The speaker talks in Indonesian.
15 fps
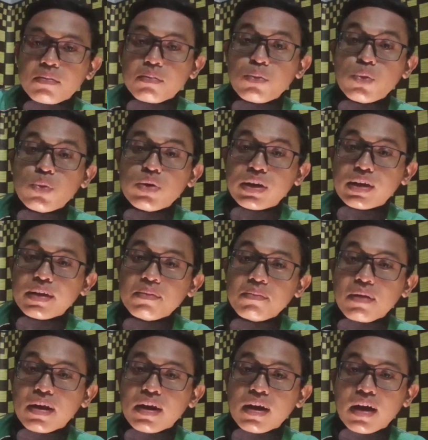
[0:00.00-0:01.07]
mungkin
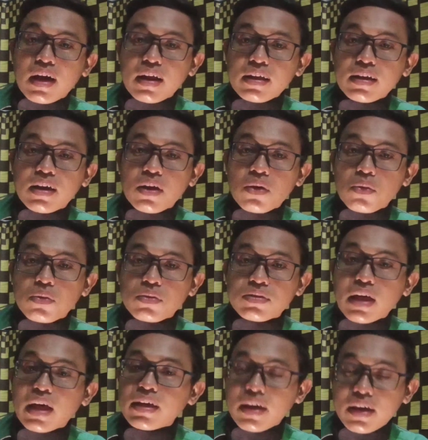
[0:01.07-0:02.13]
barangkali kalau
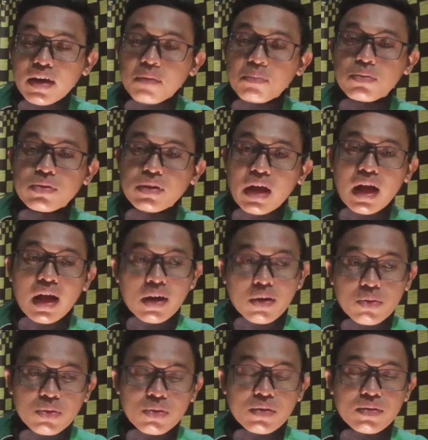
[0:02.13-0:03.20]
saya yang punya
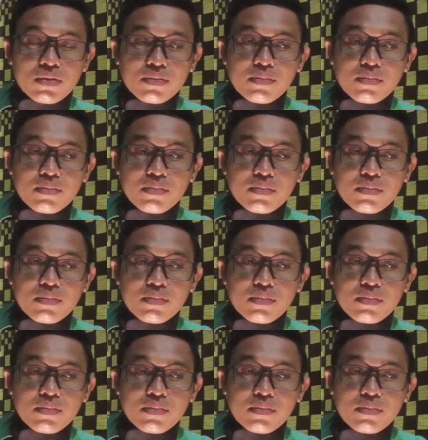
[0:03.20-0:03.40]
akun